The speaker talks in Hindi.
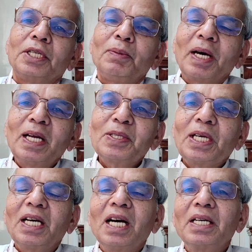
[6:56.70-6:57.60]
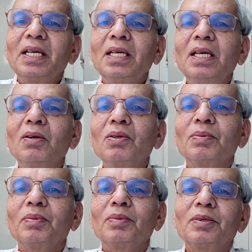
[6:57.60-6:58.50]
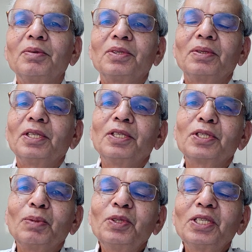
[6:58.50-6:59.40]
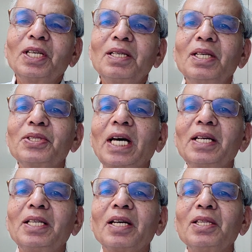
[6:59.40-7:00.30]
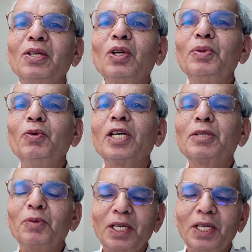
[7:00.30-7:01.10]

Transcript: हिमालय से लगा करके और समुद्र तक की सारी धरती को भी उलट